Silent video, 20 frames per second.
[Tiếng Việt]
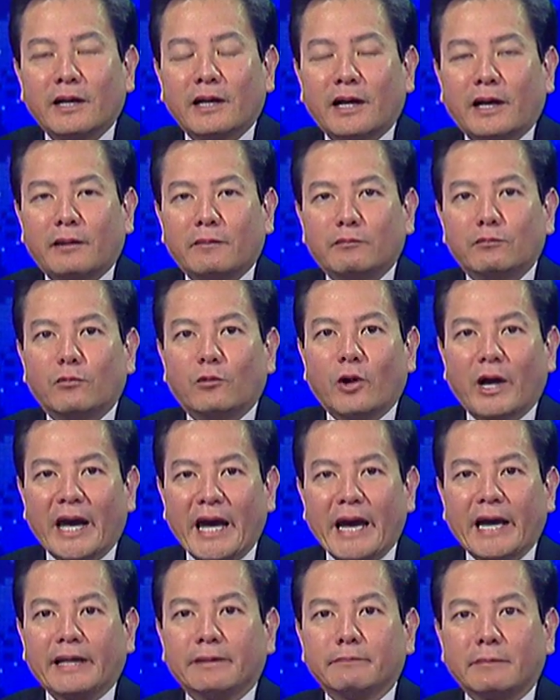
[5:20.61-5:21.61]
à, mùa
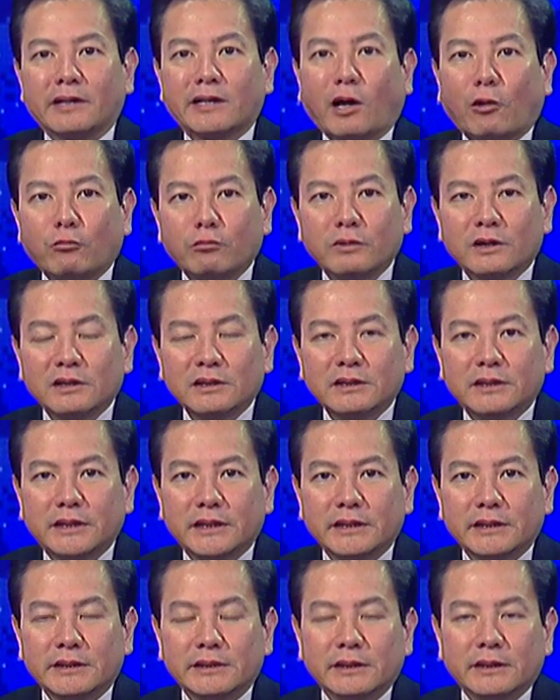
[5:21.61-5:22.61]
hè là mà nóng đó
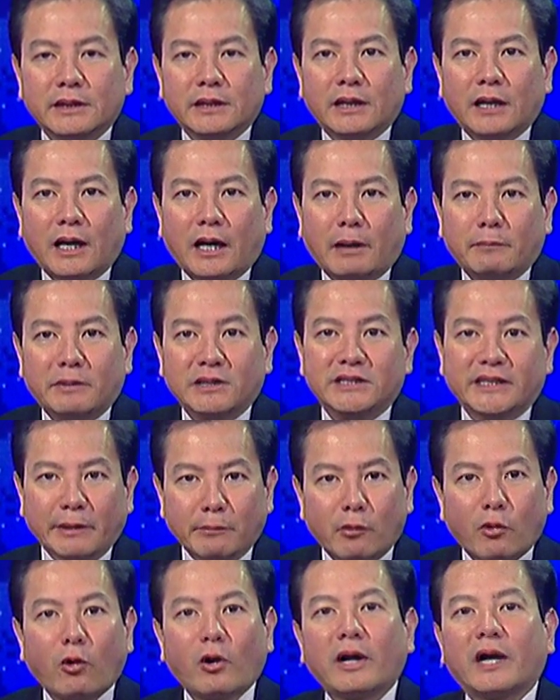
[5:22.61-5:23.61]
thì à, mình chế
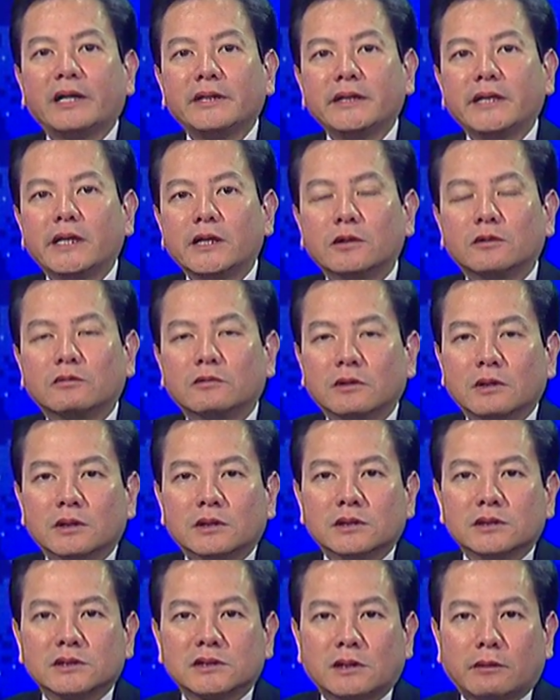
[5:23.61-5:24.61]
mồ hôi ra nhiều
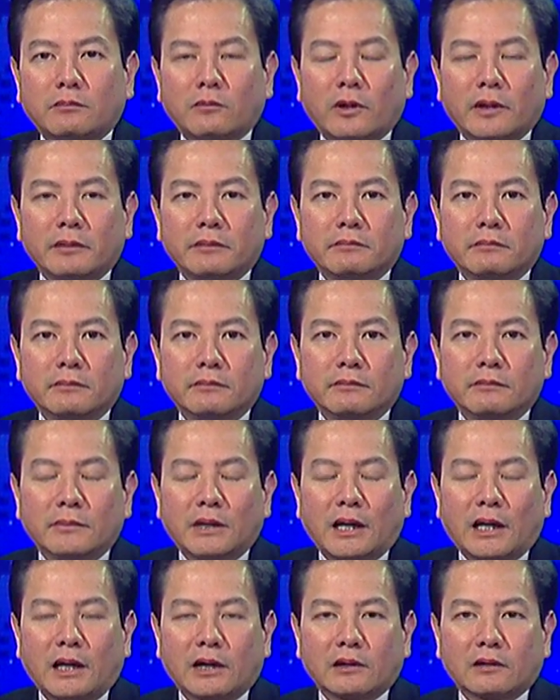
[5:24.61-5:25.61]
xong rồi
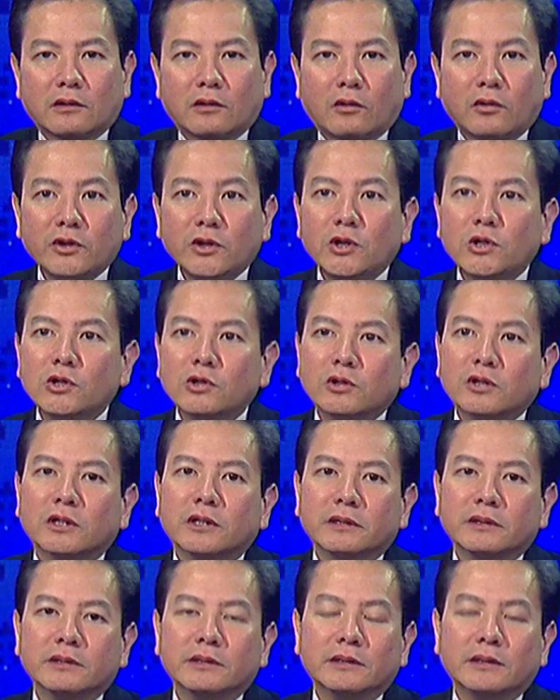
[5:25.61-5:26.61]
à, có nhiều
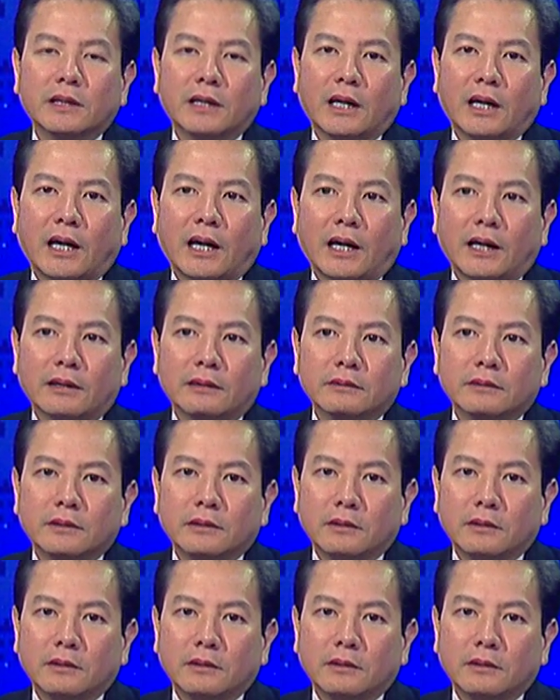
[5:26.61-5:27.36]
người à,